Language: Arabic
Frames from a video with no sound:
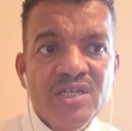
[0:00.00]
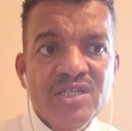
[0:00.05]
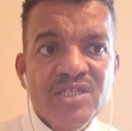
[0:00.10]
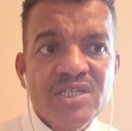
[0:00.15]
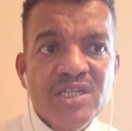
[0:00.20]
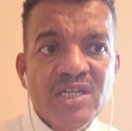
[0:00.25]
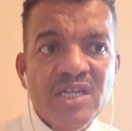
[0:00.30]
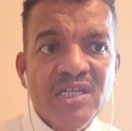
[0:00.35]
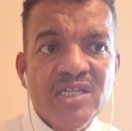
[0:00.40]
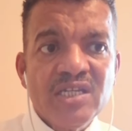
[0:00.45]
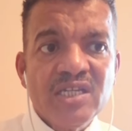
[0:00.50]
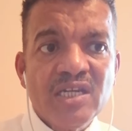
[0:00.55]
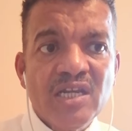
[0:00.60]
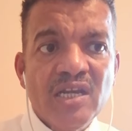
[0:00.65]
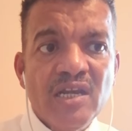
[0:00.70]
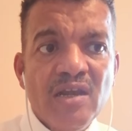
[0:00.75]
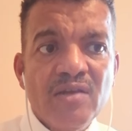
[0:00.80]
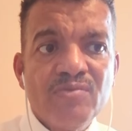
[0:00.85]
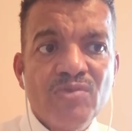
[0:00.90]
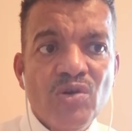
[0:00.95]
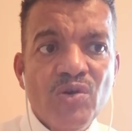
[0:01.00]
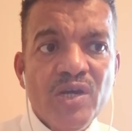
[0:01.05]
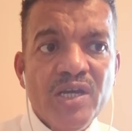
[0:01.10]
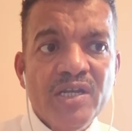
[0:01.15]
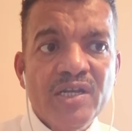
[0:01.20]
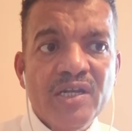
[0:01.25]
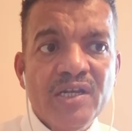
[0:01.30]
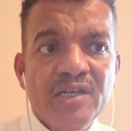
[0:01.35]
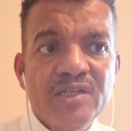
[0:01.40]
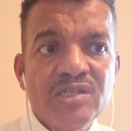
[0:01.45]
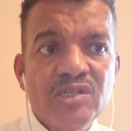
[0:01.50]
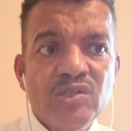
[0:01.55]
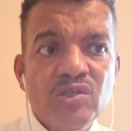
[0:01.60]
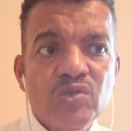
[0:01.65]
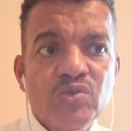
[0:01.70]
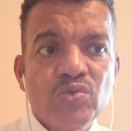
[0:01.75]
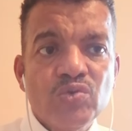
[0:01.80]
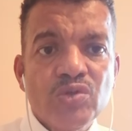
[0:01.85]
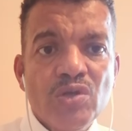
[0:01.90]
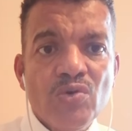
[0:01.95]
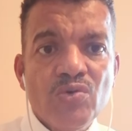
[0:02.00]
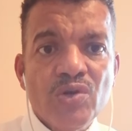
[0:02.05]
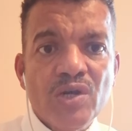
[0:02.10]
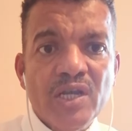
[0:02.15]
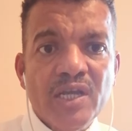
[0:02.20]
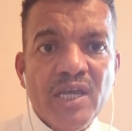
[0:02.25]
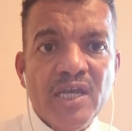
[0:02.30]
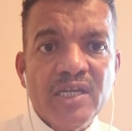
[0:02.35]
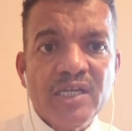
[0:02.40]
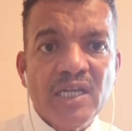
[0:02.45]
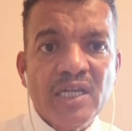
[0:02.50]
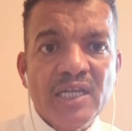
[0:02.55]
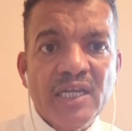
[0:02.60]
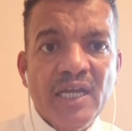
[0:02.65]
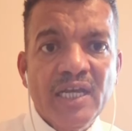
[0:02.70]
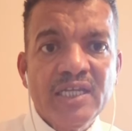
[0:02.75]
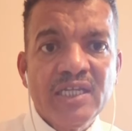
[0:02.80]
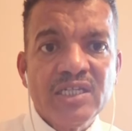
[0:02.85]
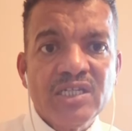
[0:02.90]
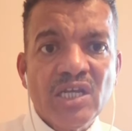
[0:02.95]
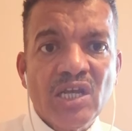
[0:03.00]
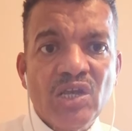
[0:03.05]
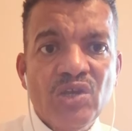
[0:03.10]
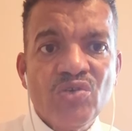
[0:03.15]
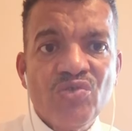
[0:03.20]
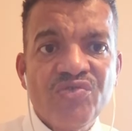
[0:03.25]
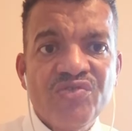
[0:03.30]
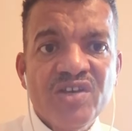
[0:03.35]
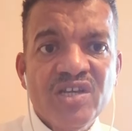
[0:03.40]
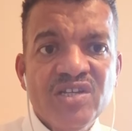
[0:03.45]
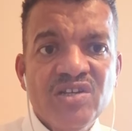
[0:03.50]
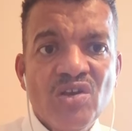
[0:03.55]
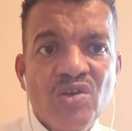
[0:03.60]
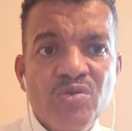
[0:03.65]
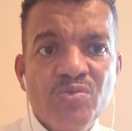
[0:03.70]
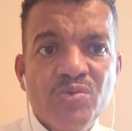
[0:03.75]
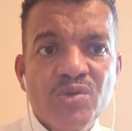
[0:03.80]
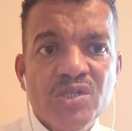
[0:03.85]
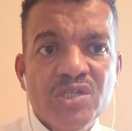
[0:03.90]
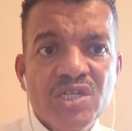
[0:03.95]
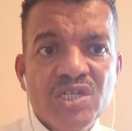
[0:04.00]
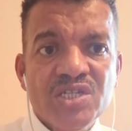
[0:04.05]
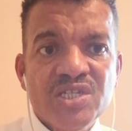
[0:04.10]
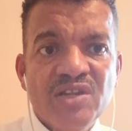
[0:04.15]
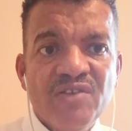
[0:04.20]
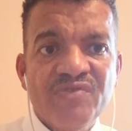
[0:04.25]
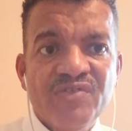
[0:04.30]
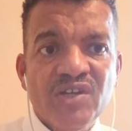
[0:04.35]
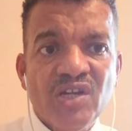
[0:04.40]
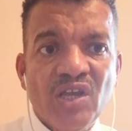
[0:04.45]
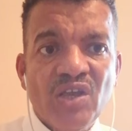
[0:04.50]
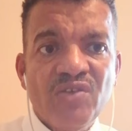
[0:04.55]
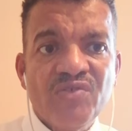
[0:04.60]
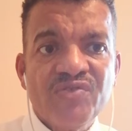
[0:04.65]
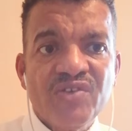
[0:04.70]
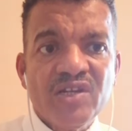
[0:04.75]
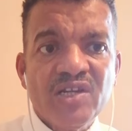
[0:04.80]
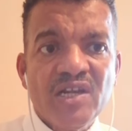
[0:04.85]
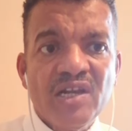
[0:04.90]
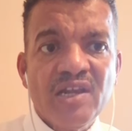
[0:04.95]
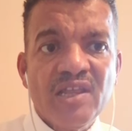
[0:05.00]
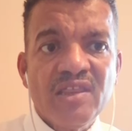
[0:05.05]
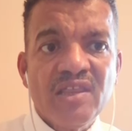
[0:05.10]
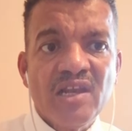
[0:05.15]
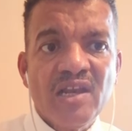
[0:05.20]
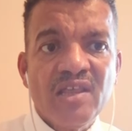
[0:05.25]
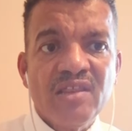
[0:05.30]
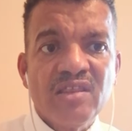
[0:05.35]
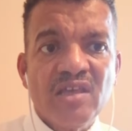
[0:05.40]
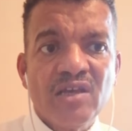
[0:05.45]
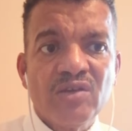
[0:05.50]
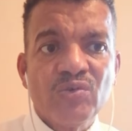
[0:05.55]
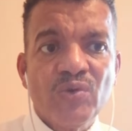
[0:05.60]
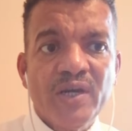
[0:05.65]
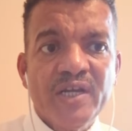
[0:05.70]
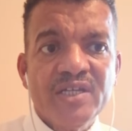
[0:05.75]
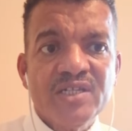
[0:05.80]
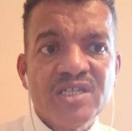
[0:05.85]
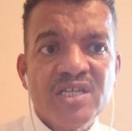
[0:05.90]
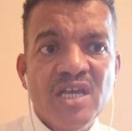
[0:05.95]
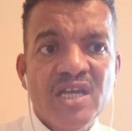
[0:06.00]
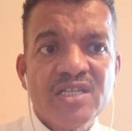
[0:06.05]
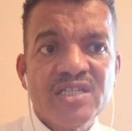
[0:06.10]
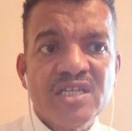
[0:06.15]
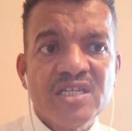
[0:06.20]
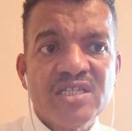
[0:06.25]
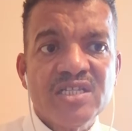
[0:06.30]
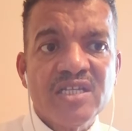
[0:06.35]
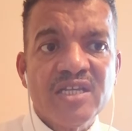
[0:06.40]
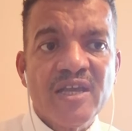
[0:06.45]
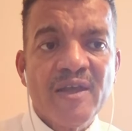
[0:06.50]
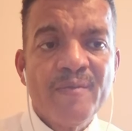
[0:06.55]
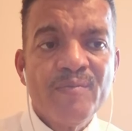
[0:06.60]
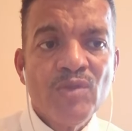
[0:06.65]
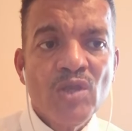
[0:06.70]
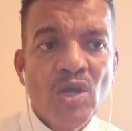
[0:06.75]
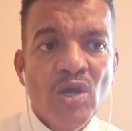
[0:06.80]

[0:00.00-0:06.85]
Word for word: استنادا إلى الموائل التي تطور الكائنات الحية تكيفاتها يمكن تصنيف التكيفات إلى ثلاث أنواع أساسية